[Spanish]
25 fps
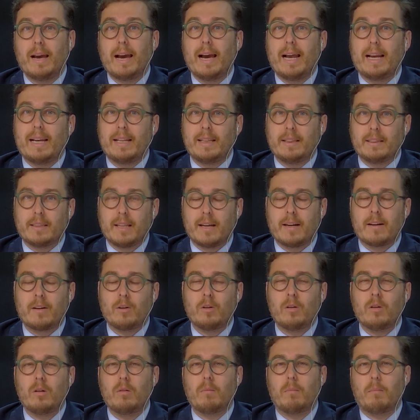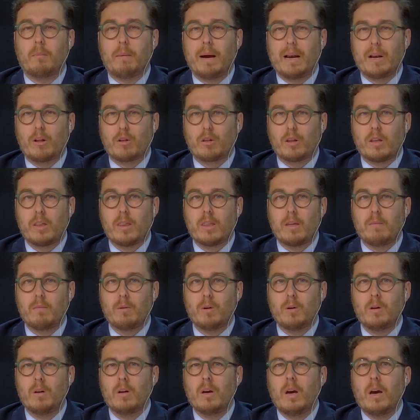El interno,
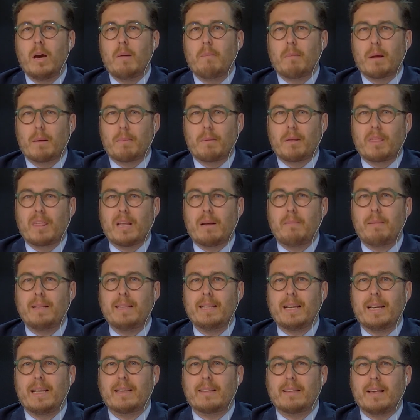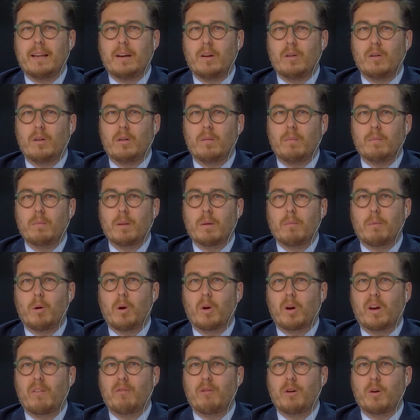valiosísimo, pero especialmente el externo, por
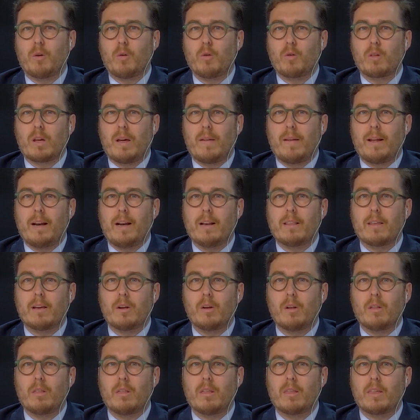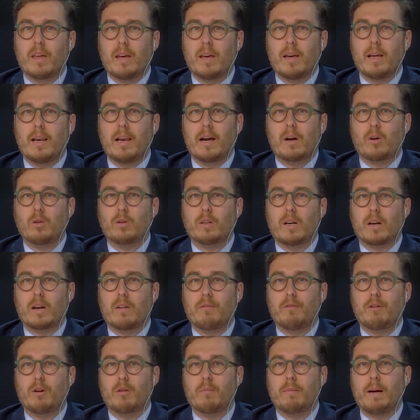lo que fueron usadas en el siglo XVI en la
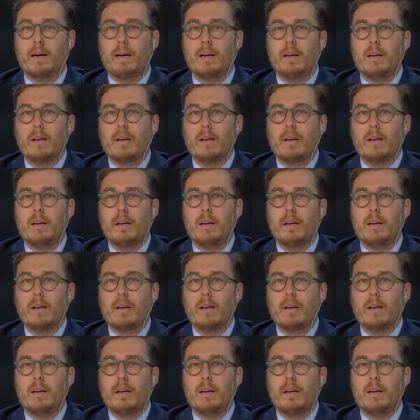contrarreforma